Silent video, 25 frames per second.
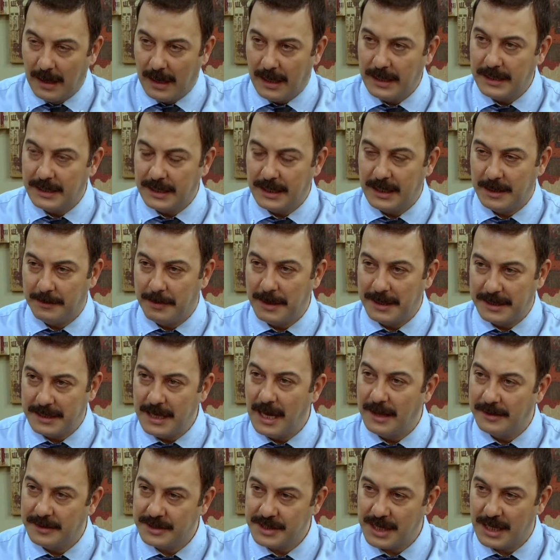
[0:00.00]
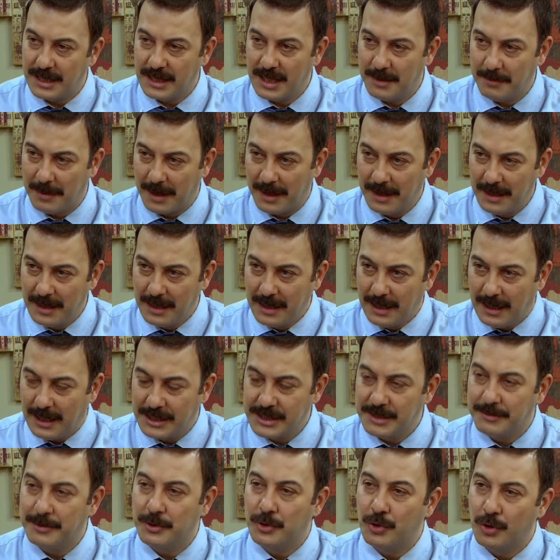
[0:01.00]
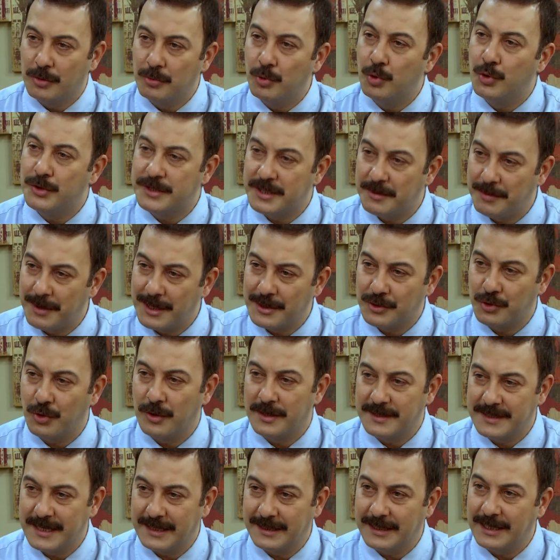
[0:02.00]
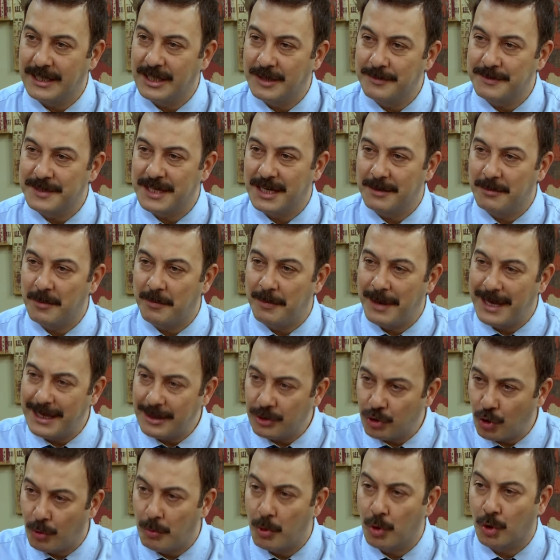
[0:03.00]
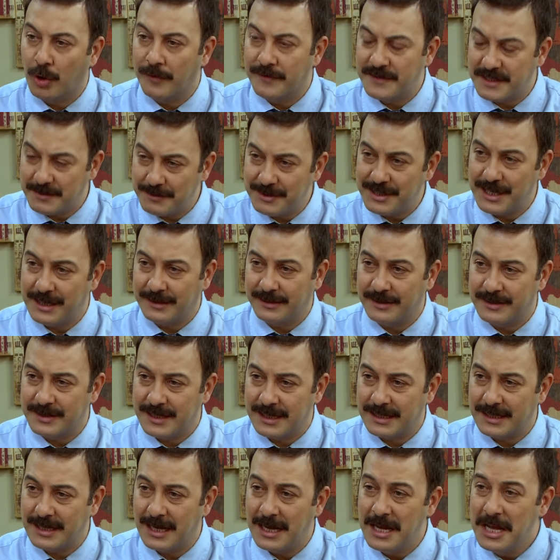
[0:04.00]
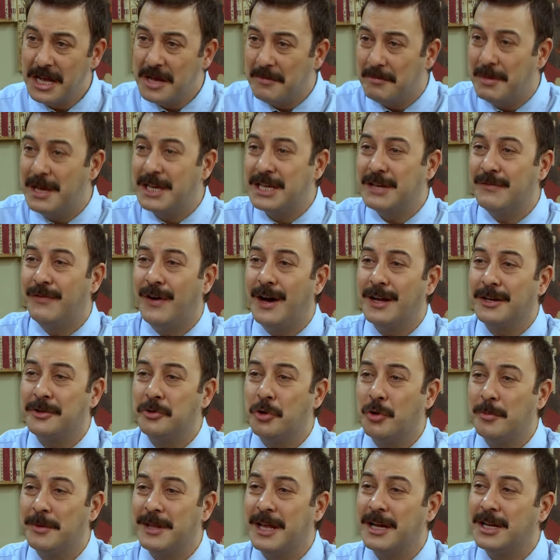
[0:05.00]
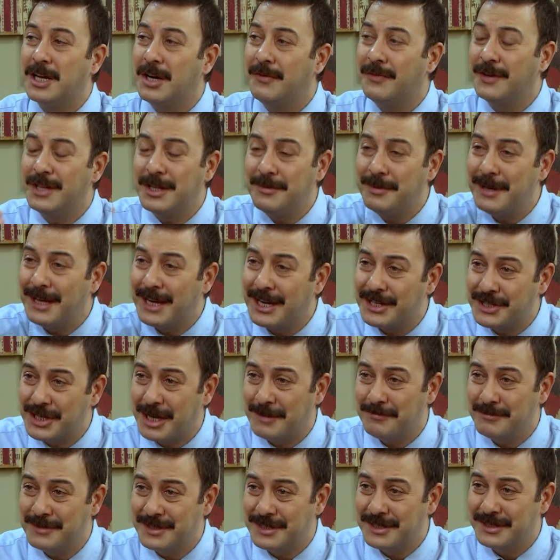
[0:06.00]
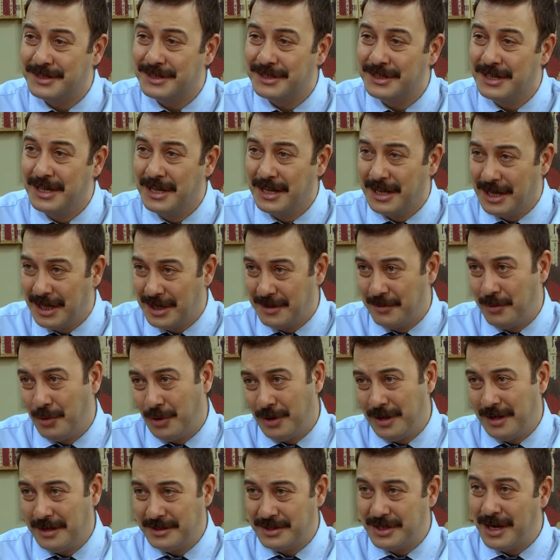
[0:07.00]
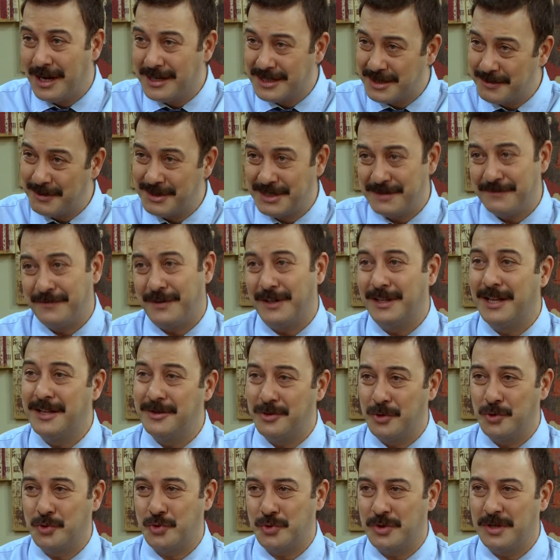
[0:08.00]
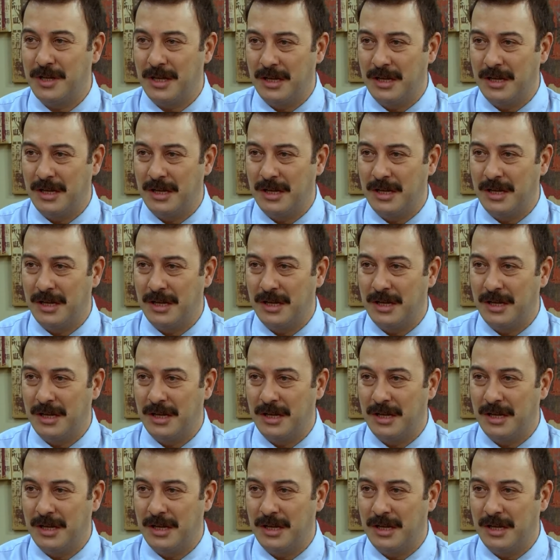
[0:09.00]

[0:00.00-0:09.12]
Hayır hayır bak yanlış anlama. Acaba diyorum Hulusi Bey'e söylesek de gidip sana bir beyin tomografisi mi çektirsek ya? Belki farkın olmadan kafanı bir yere çarpmışsındır. Yani böyle cazibecim falan diyorsun